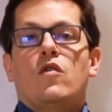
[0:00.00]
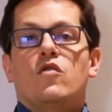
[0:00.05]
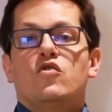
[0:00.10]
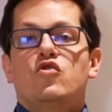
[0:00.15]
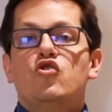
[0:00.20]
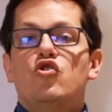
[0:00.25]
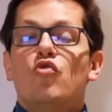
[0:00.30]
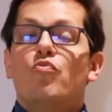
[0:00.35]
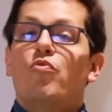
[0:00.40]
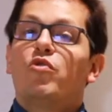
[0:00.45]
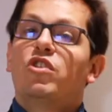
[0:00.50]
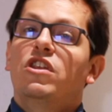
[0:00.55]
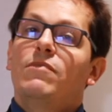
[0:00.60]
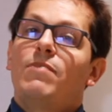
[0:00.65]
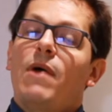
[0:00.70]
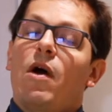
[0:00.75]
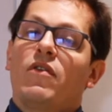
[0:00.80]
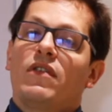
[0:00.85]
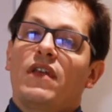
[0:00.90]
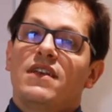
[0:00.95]
juste une
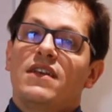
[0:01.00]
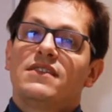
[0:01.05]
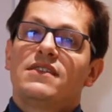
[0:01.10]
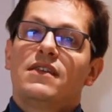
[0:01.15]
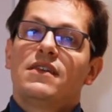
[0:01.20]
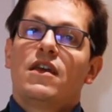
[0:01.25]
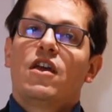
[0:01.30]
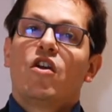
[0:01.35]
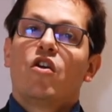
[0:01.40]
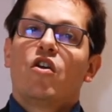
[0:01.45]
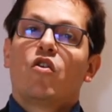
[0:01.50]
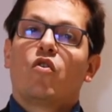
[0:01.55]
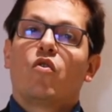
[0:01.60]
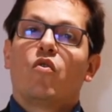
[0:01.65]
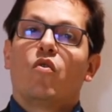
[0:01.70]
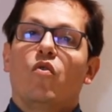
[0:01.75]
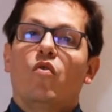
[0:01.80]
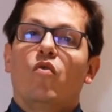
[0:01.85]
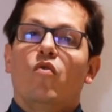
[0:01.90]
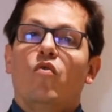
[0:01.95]
petite parenthèse
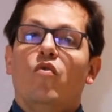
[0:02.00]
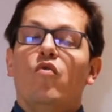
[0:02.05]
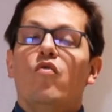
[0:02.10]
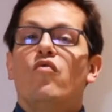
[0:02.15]
que